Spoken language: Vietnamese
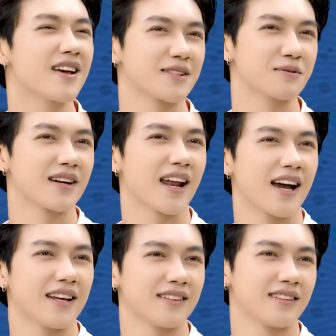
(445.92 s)
nghĩ là trong tương
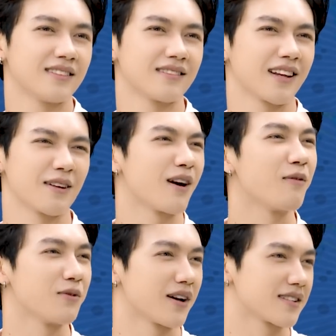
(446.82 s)
lai
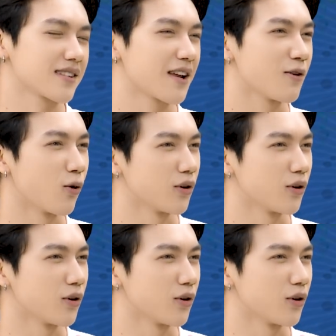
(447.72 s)
không là scandal.